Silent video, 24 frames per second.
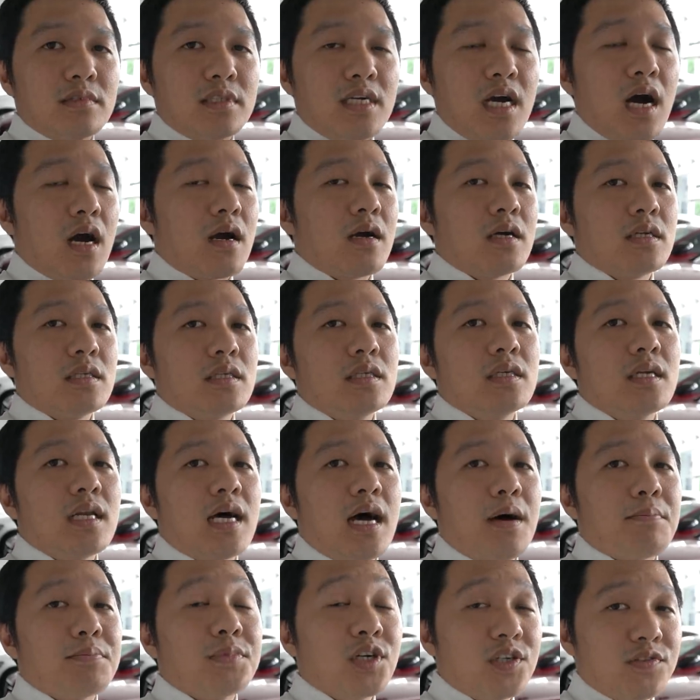gần như
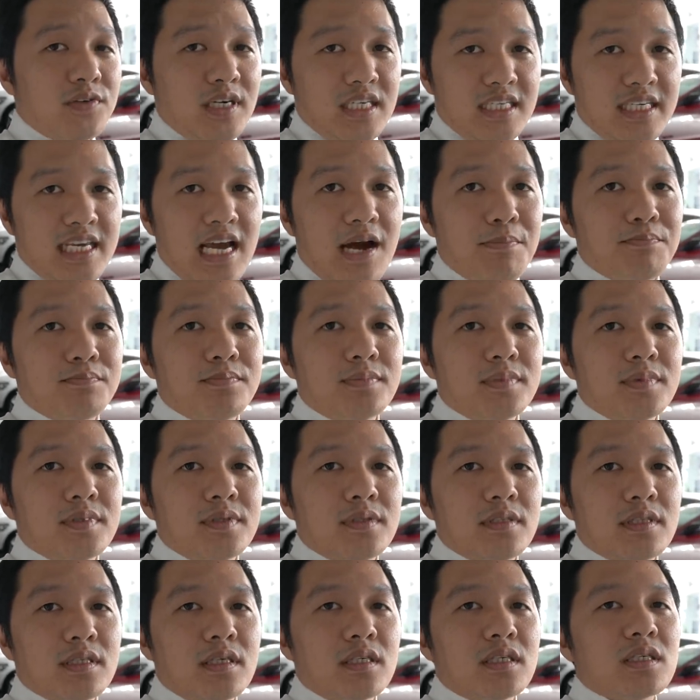là 10%
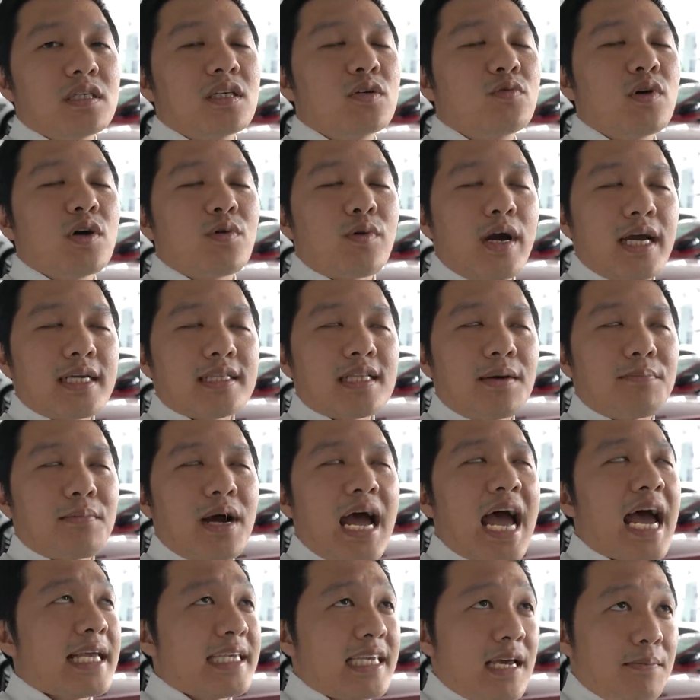tương đương với khoảng tầm
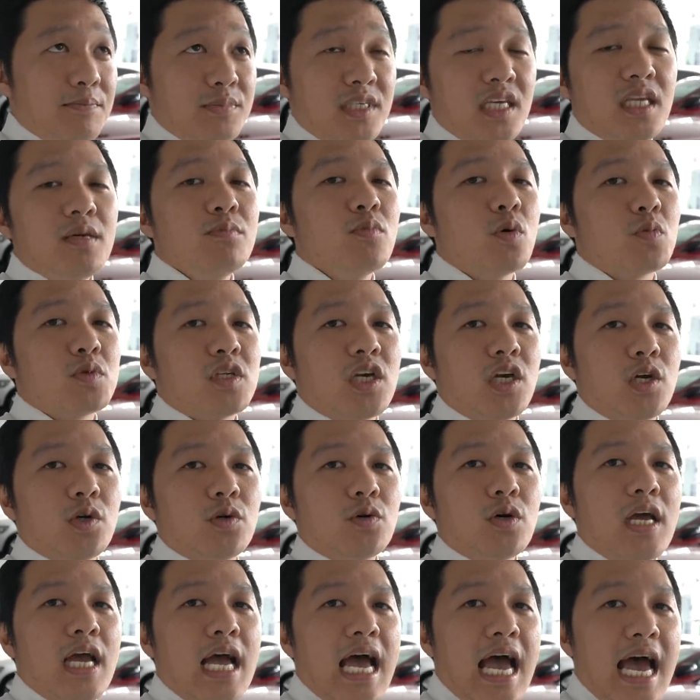291 triệu
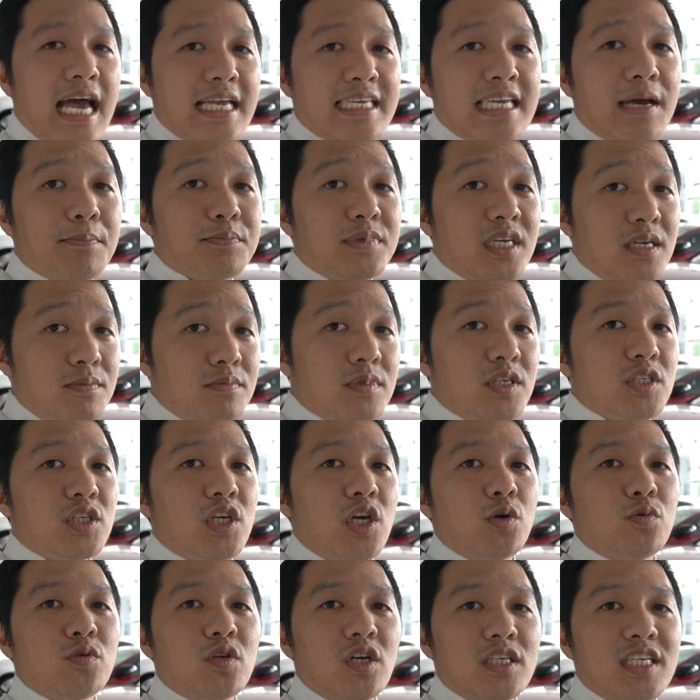290
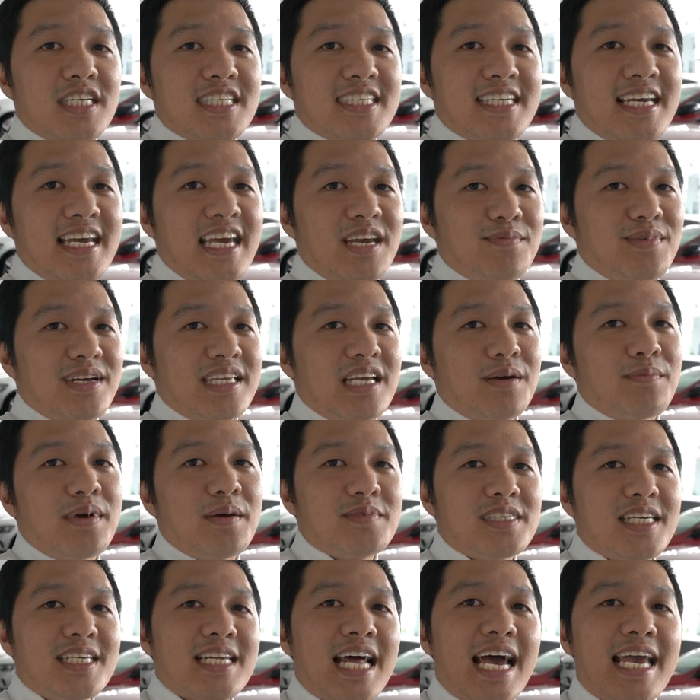triệu cho chiếc xe E300
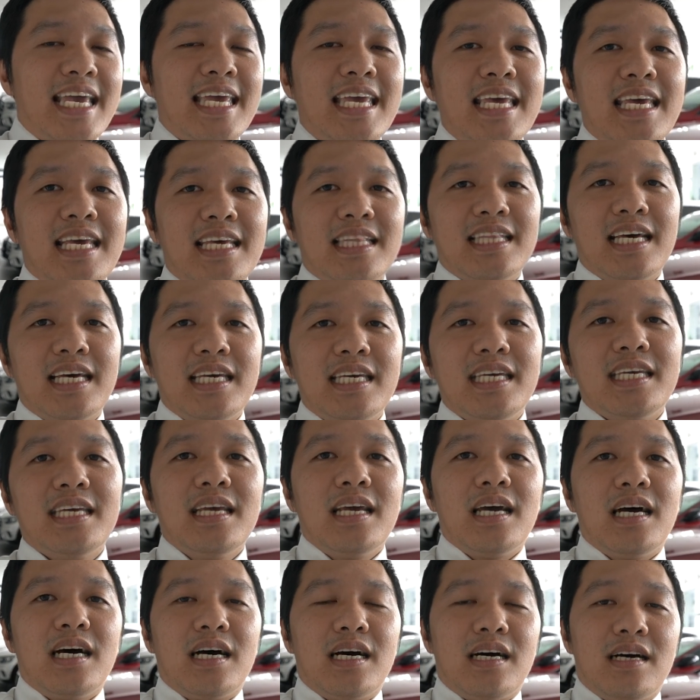amc này thì
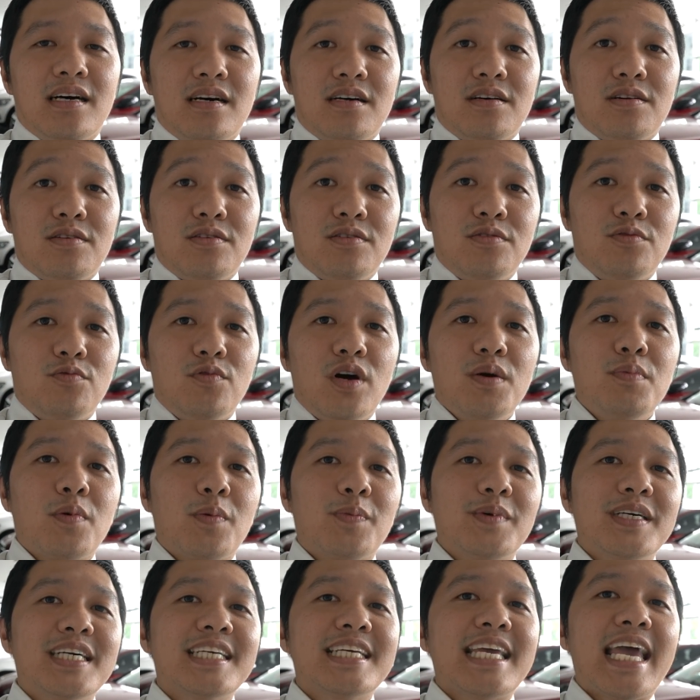à, với một
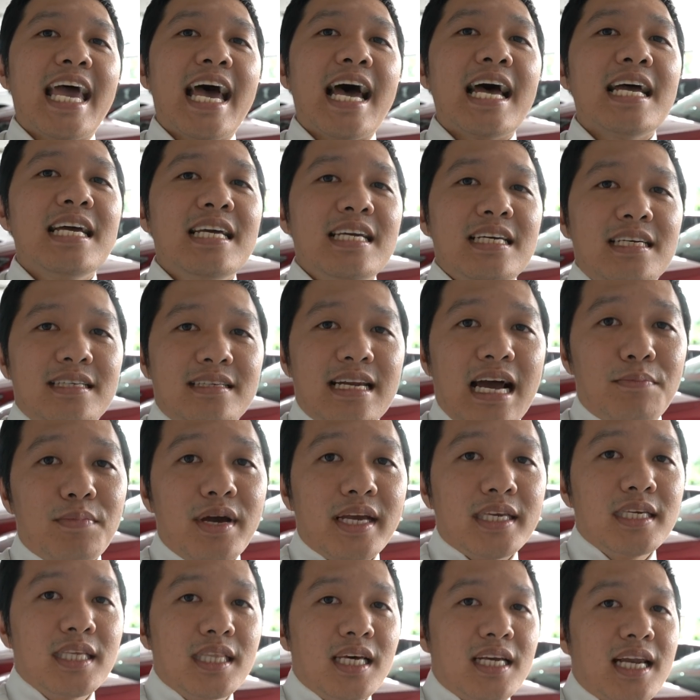mức giá đặc
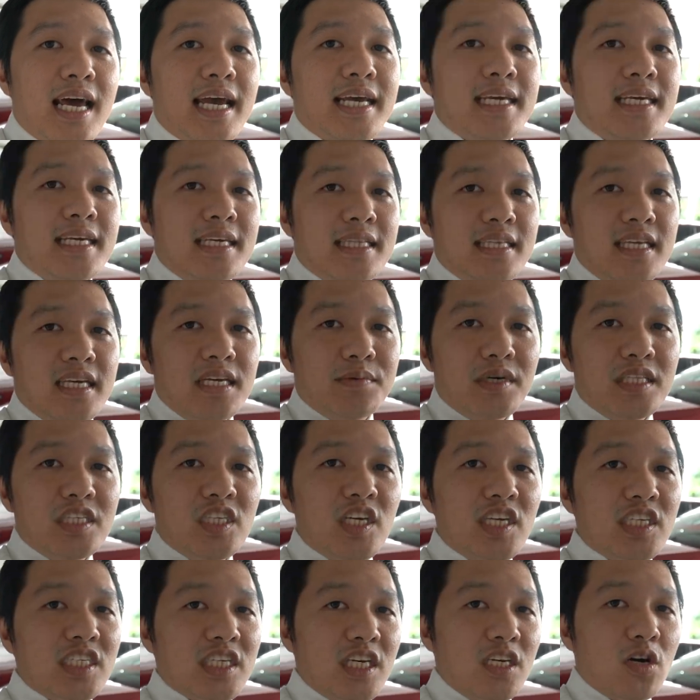biệt như thế này thì bên
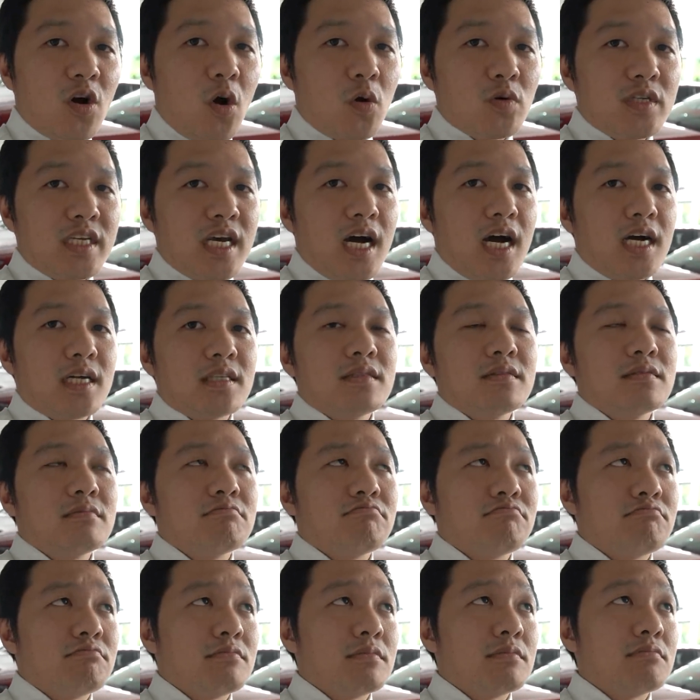Di chỉ hỗ trợ
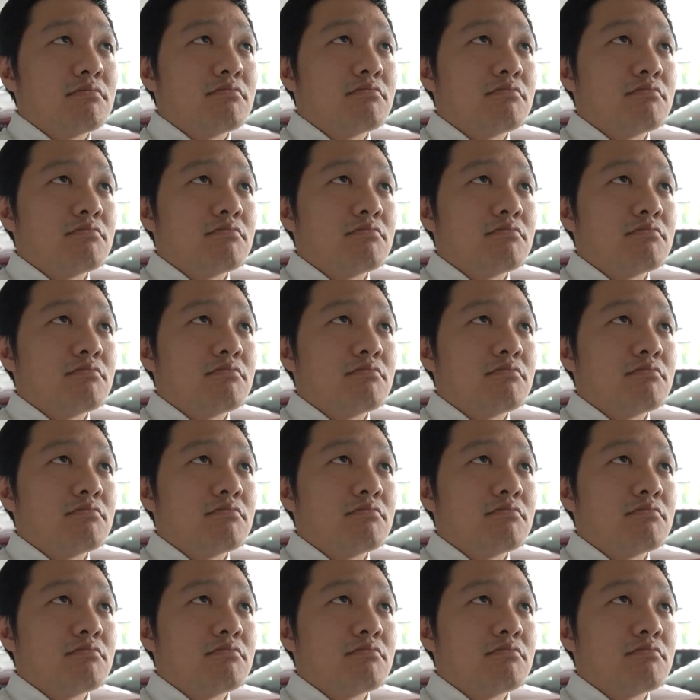um,